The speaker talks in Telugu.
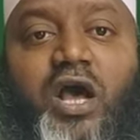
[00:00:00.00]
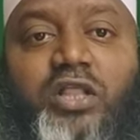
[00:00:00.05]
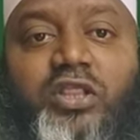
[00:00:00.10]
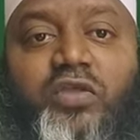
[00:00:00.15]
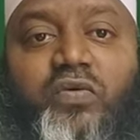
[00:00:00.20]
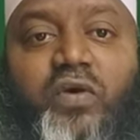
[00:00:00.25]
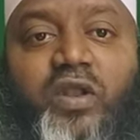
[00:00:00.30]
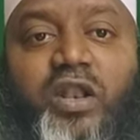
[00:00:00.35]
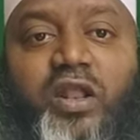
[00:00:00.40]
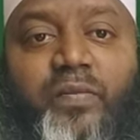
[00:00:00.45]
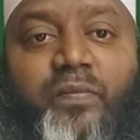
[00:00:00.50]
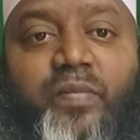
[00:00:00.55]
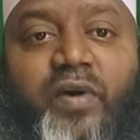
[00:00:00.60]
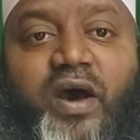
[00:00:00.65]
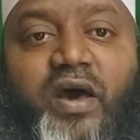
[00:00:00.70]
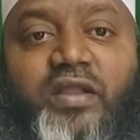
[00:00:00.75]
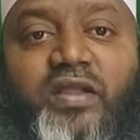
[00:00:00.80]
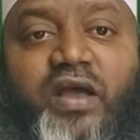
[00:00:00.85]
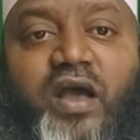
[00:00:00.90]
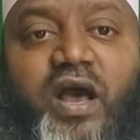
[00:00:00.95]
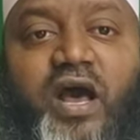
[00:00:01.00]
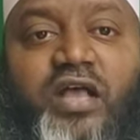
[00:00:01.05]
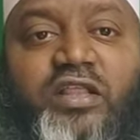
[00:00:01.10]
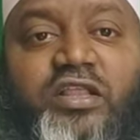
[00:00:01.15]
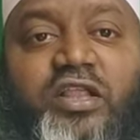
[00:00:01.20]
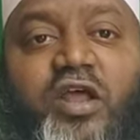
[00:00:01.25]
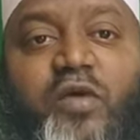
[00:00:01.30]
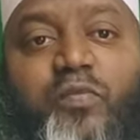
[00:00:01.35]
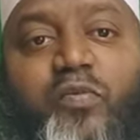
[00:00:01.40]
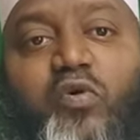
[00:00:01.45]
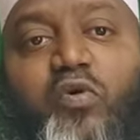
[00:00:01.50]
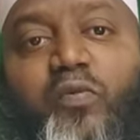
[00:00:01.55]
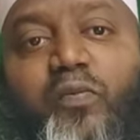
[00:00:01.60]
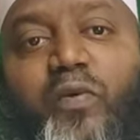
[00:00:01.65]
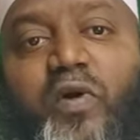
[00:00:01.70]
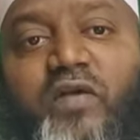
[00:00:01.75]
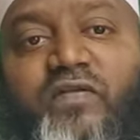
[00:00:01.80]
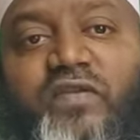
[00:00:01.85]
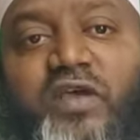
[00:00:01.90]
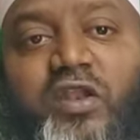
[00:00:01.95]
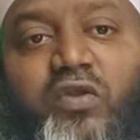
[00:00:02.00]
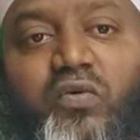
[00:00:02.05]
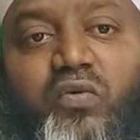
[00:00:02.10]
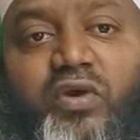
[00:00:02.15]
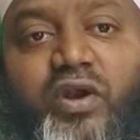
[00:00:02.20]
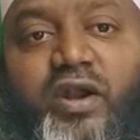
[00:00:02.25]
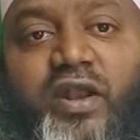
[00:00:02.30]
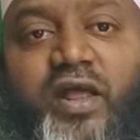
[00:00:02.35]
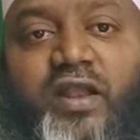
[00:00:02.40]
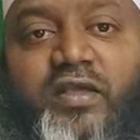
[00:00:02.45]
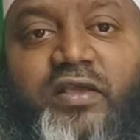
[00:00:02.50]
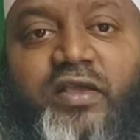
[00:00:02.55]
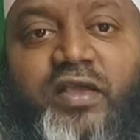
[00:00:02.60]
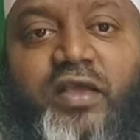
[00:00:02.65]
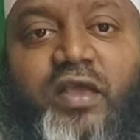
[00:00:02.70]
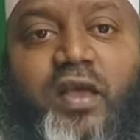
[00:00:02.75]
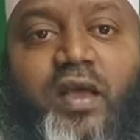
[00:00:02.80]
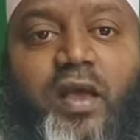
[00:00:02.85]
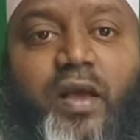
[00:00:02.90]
అందువల్ల భార్య అదనపు ఉపవాసాలు ఉండడానికి